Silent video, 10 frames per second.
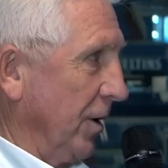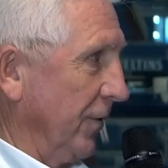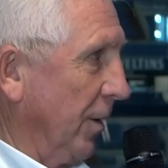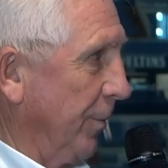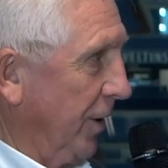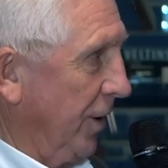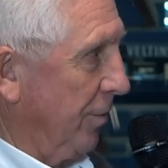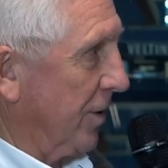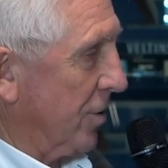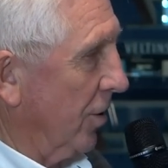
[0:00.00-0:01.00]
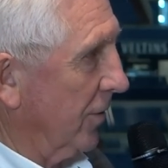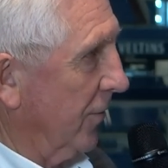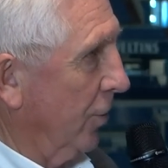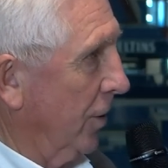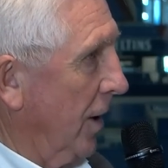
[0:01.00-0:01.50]
Griff. Da bin ich überzeugt
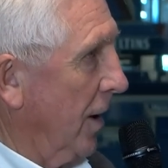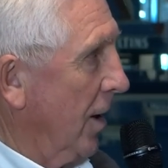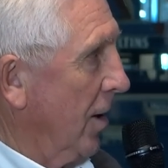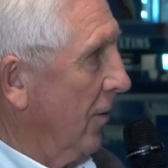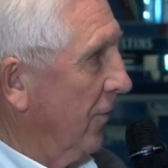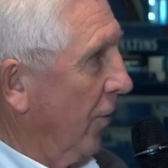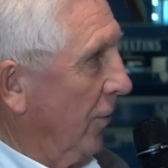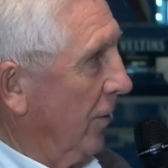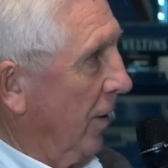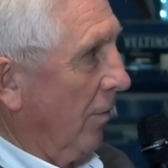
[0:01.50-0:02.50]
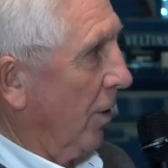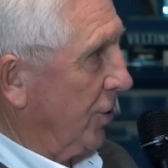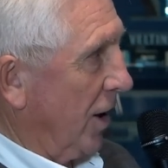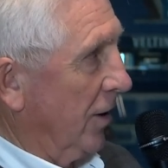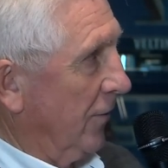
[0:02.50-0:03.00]
von. Von
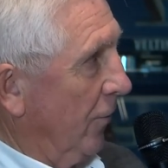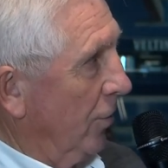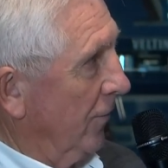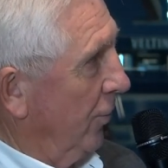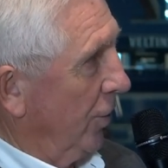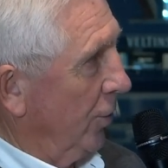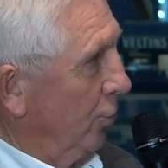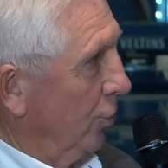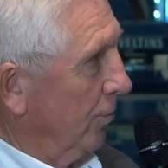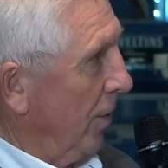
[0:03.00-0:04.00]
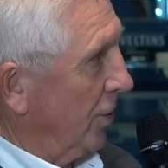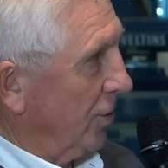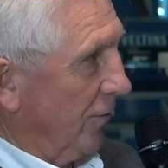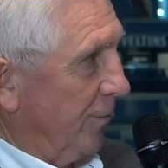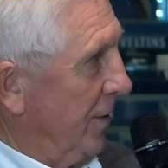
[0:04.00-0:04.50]
wahrscheinlich von der
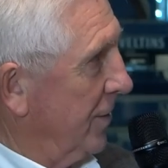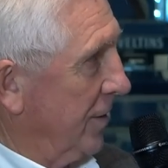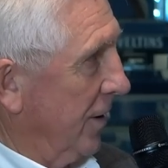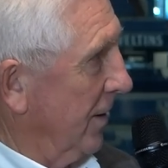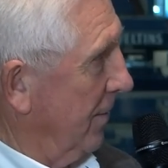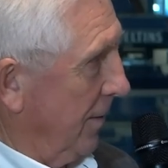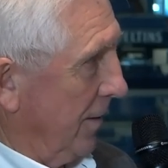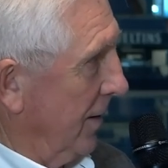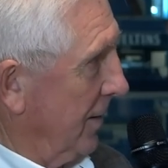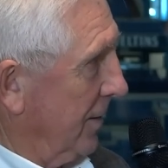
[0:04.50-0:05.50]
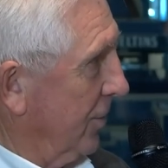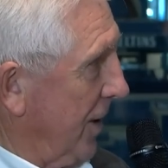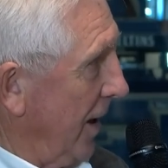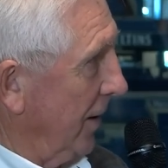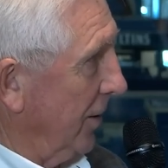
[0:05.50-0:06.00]
Jugendmannschaft bis äh, äh, zu
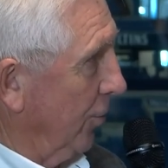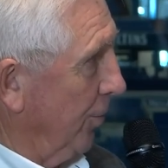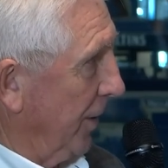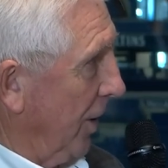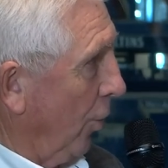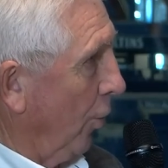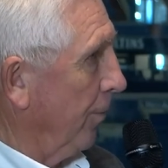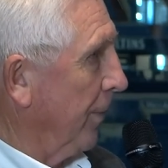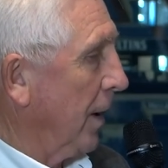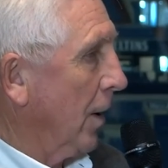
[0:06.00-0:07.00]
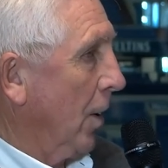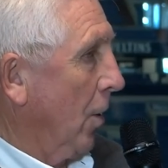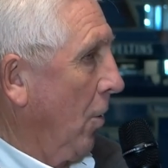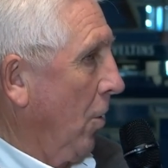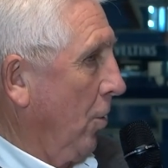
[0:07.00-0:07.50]
seiner Truppe da oben.
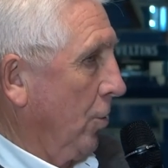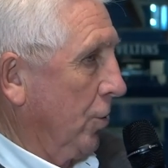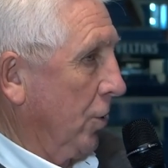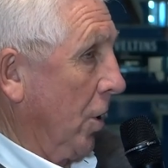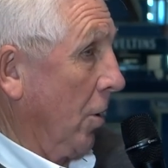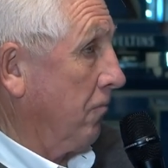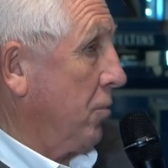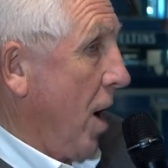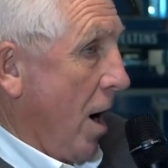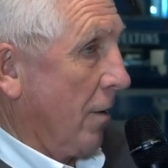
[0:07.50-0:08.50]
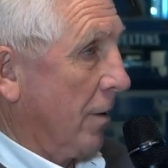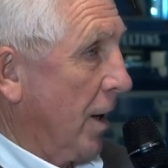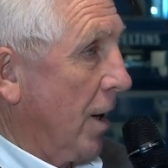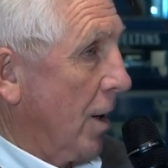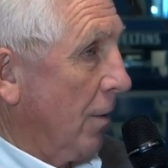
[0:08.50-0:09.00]
Und äh, ja,
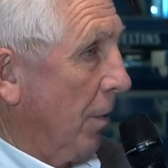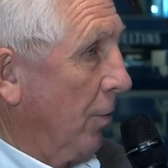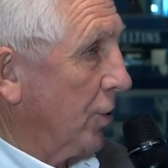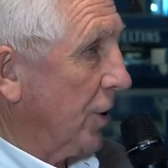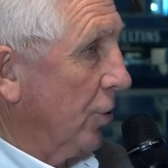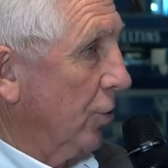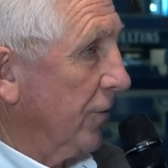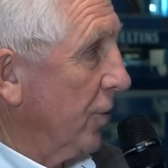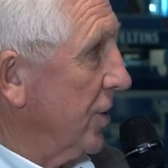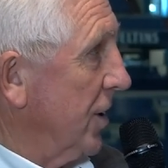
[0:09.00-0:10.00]
man muss den Hut von